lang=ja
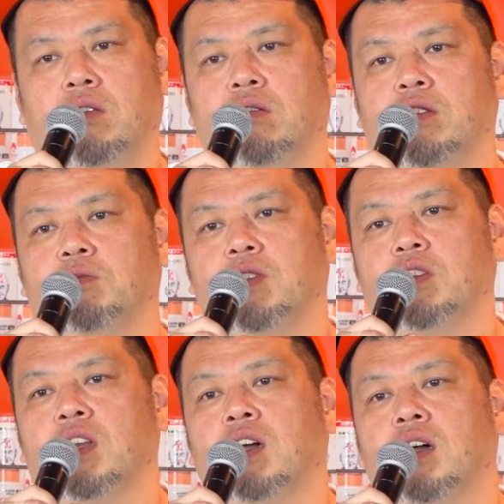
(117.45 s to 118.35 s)
清水
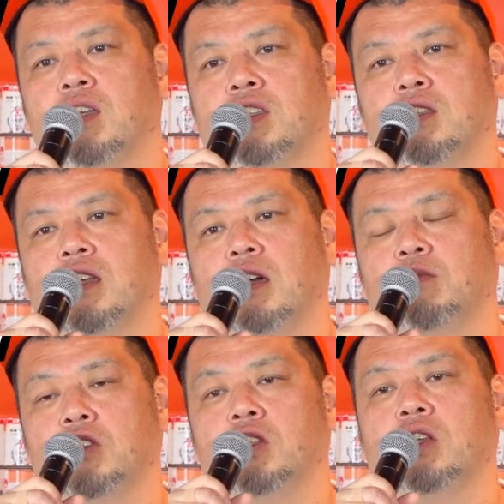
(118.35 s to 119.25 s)
寺が選
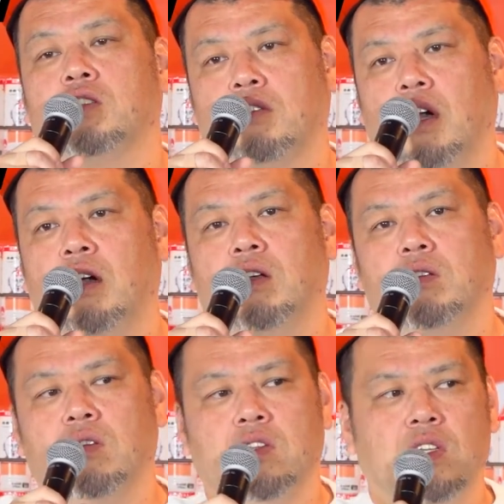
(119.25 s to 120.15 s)
ぶ一ですか
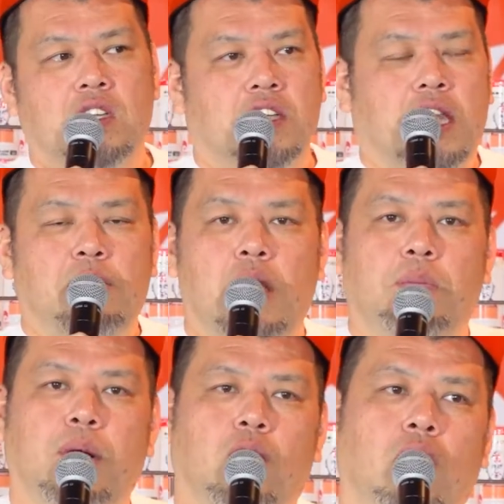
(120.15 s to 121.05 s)
でも
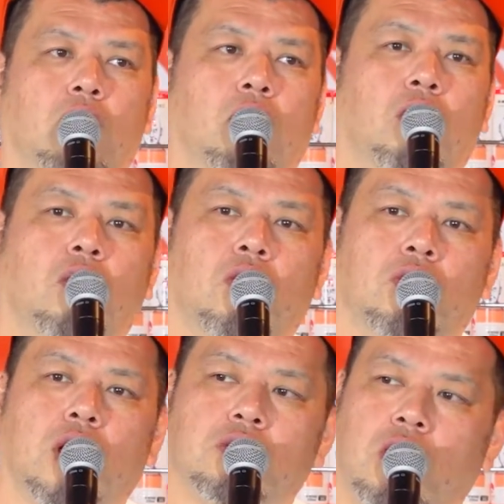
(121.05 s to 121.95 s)
やっぱこ
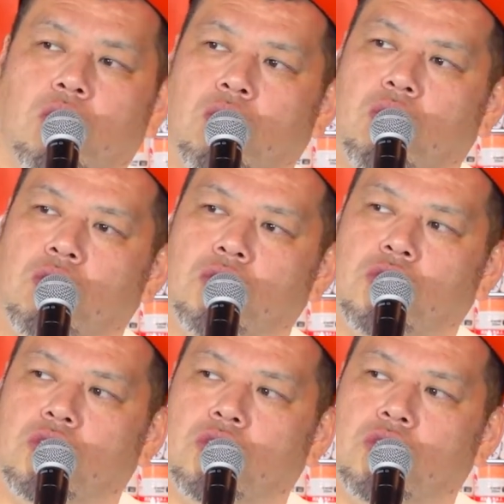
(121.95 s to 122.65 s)
うなんですかこう